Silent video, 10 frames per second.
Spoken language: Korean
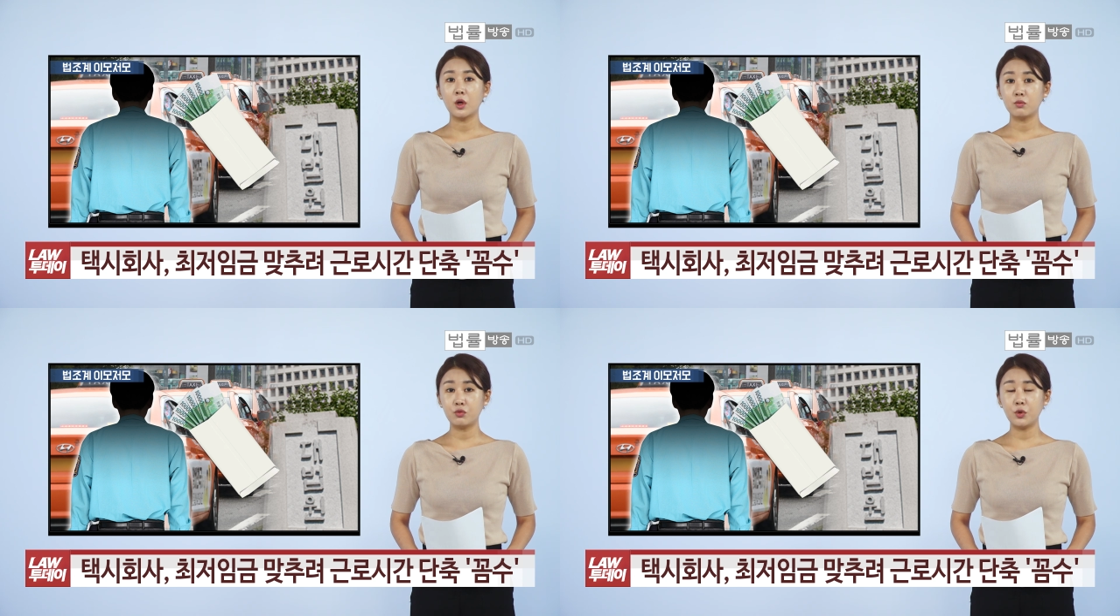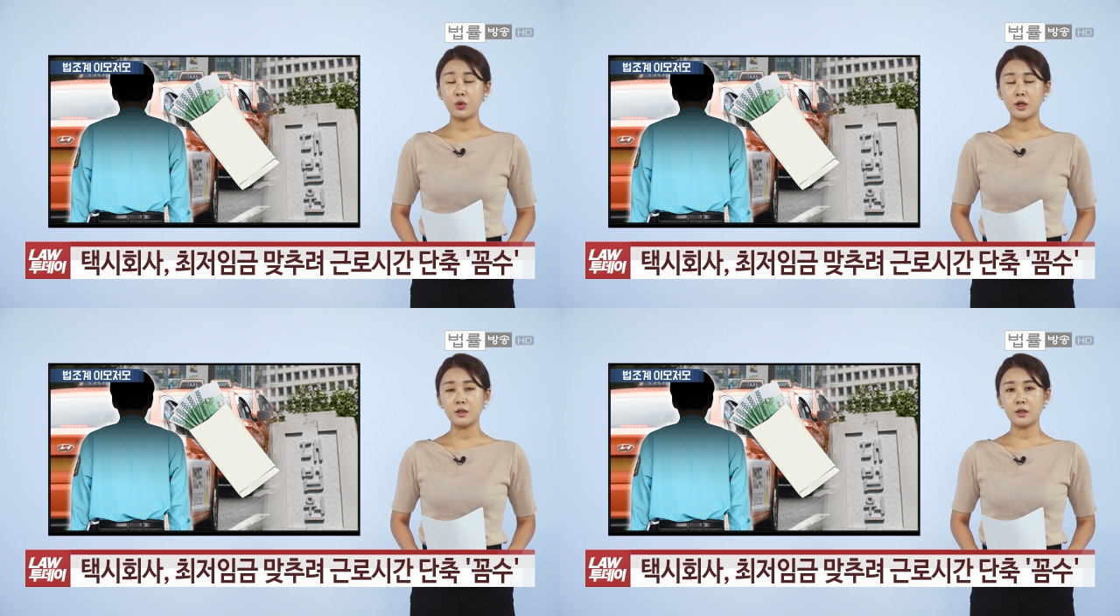
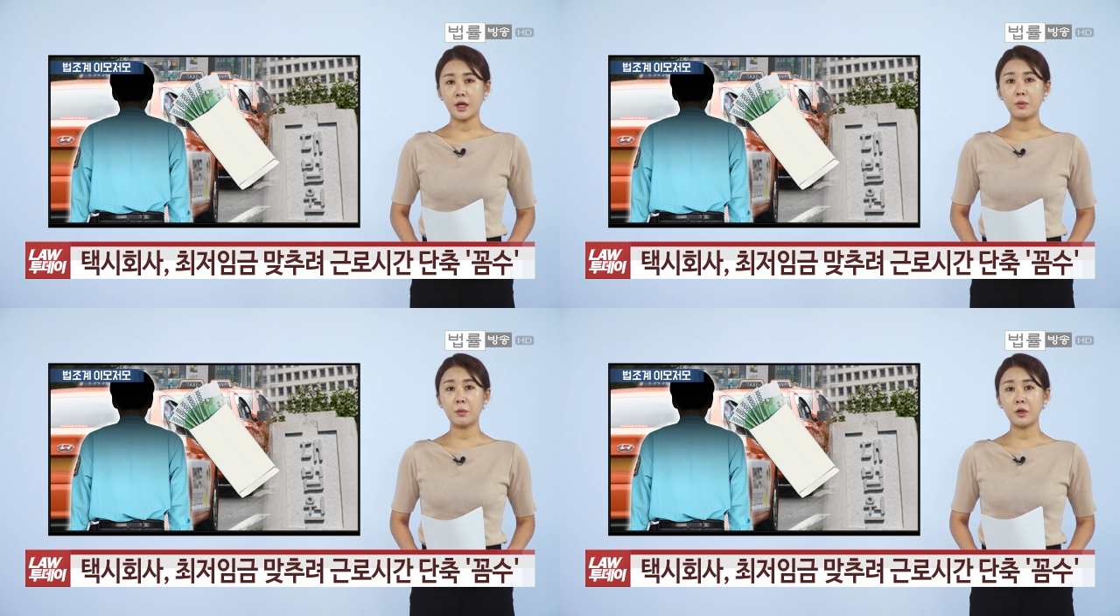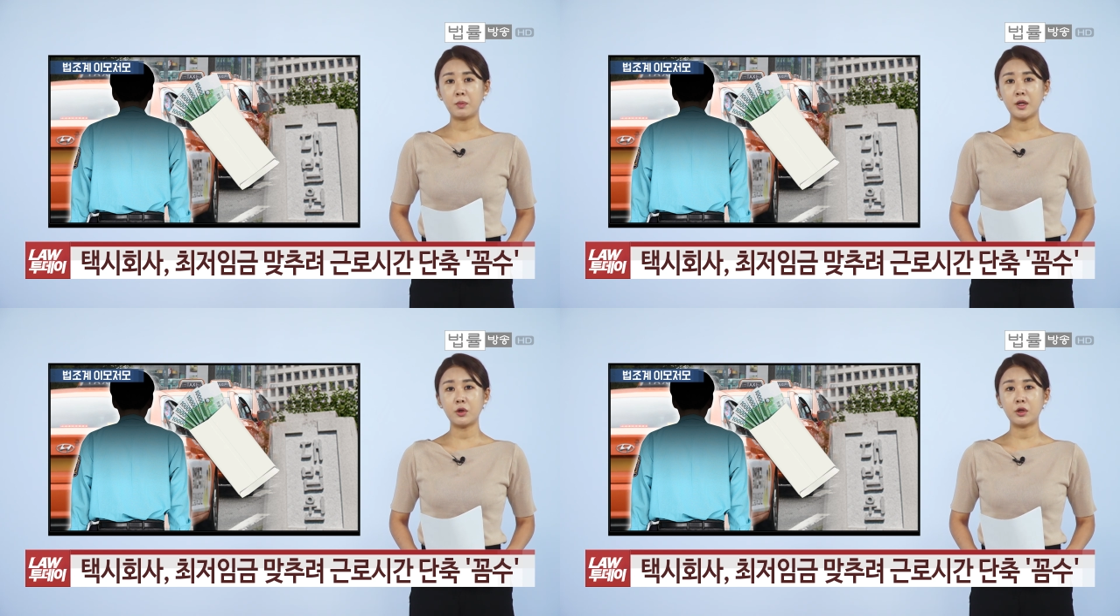무효라는 대법원
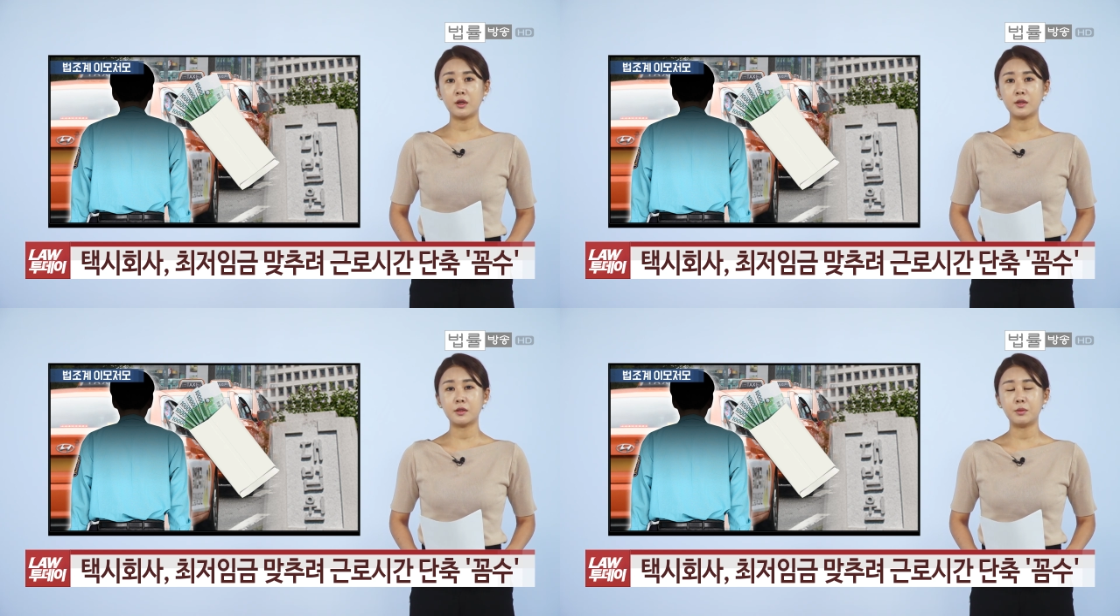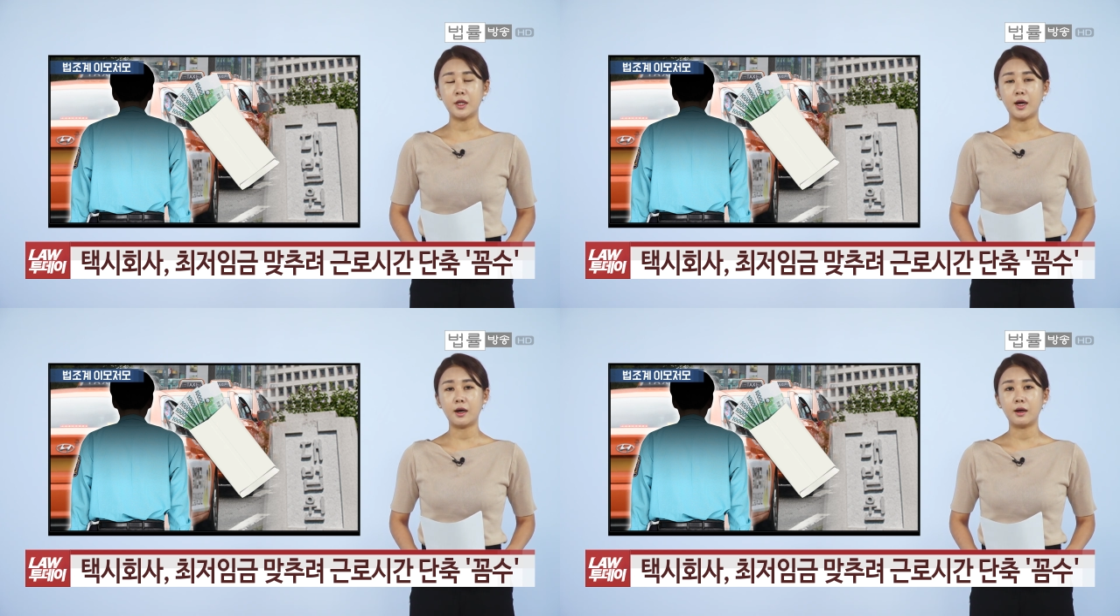판결이
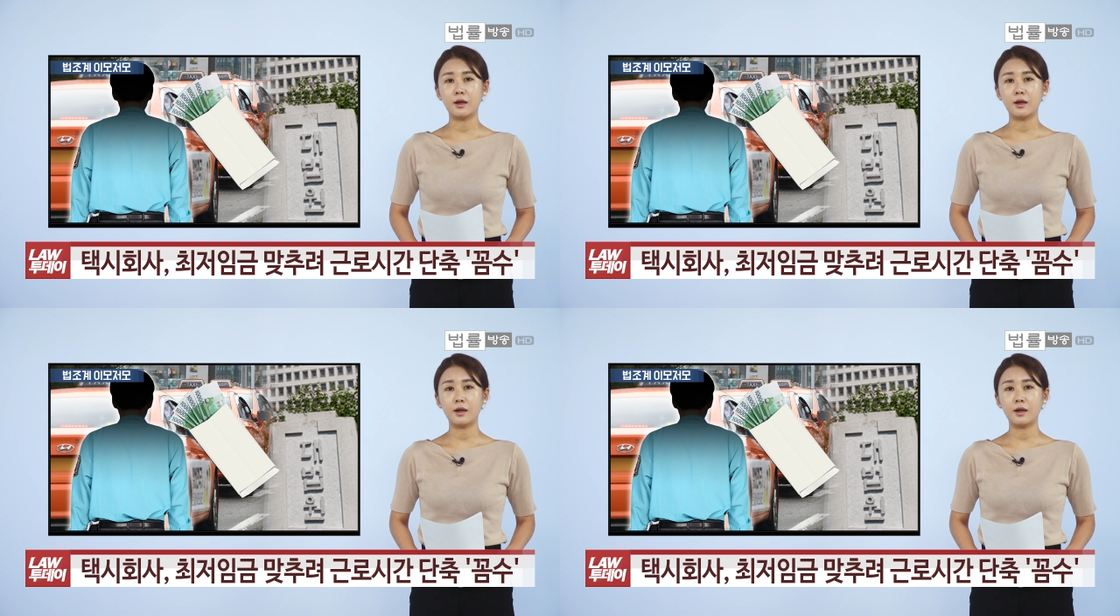나왔습니다.